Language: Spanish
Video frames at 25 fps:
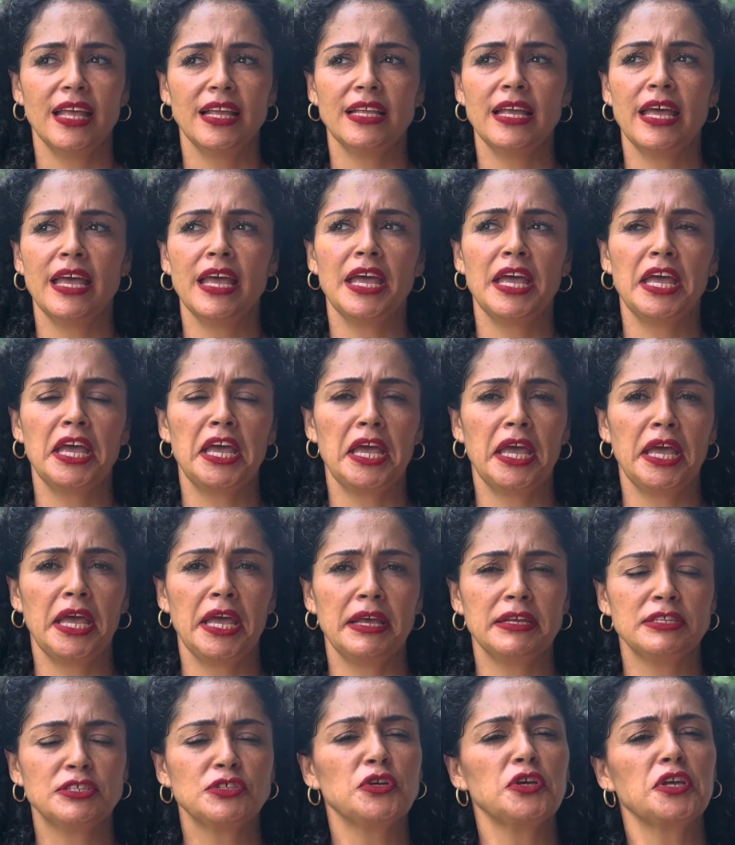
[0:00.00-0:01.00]

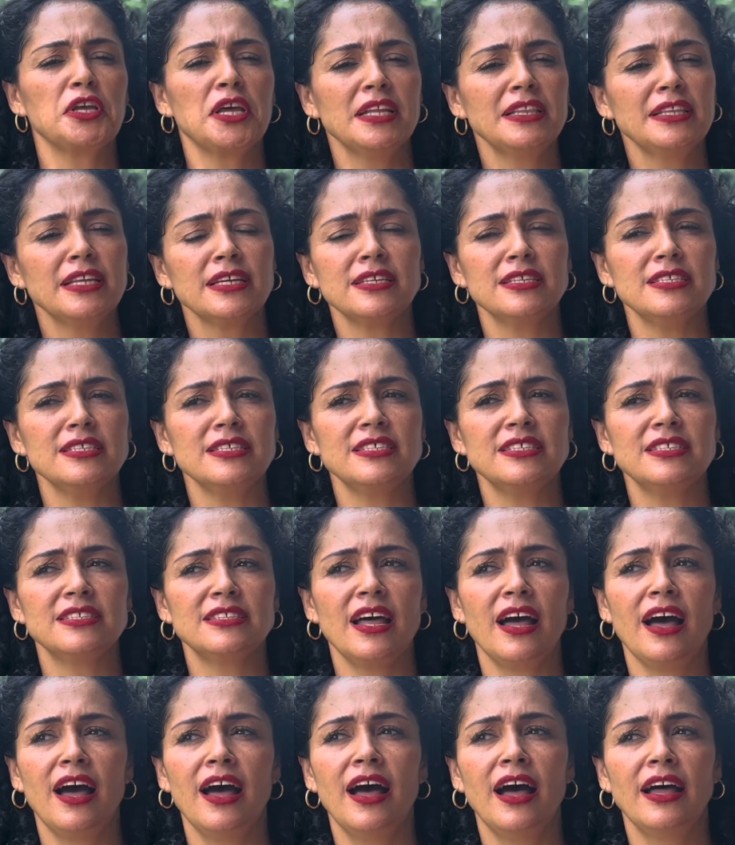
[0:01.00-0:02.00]
Eh, soy
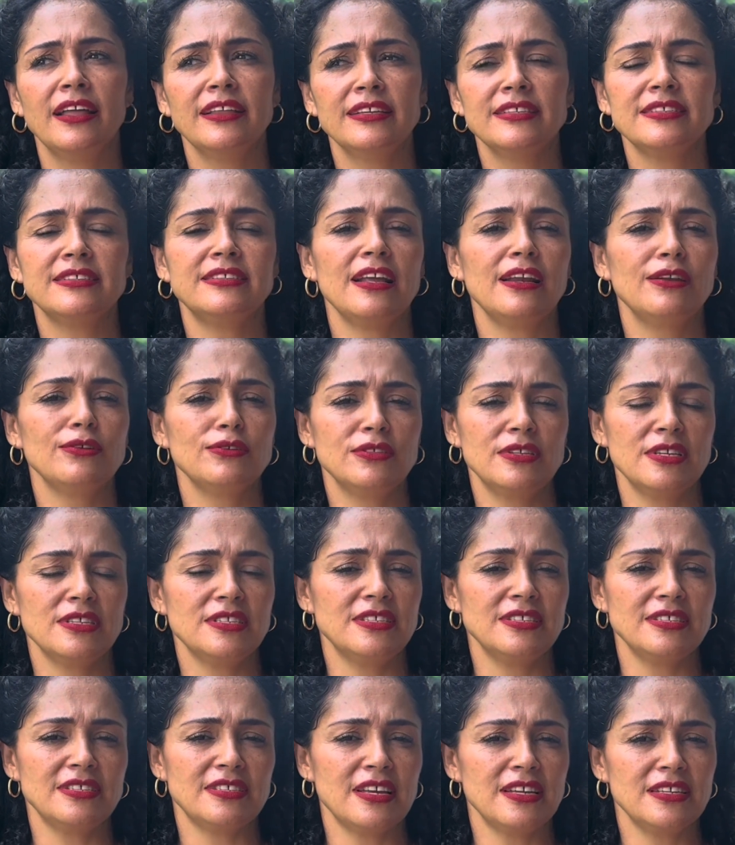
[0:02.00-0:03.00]
catequista desde los
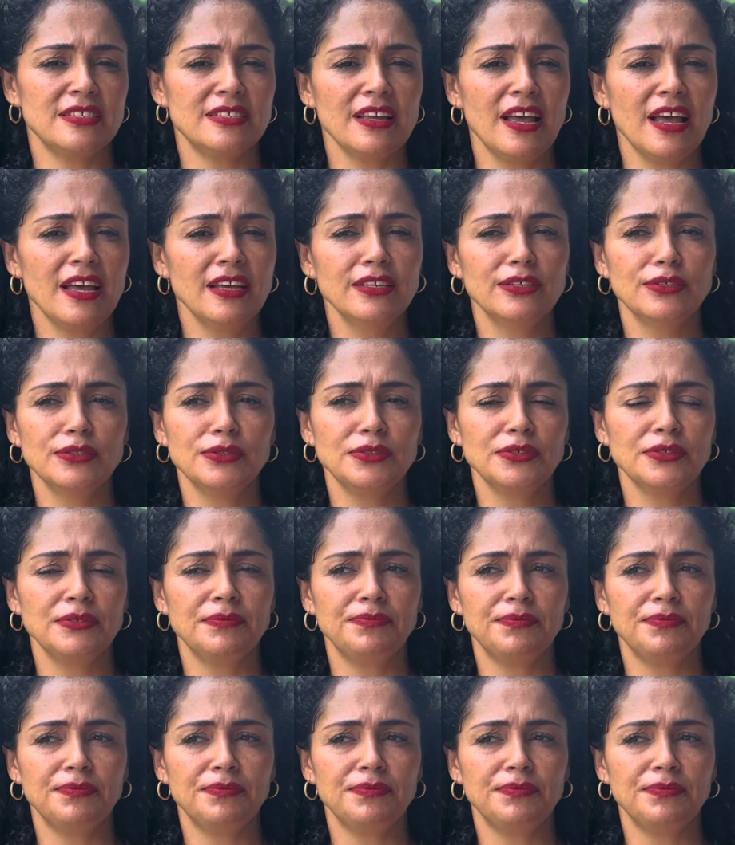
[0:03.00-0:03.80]
16 años,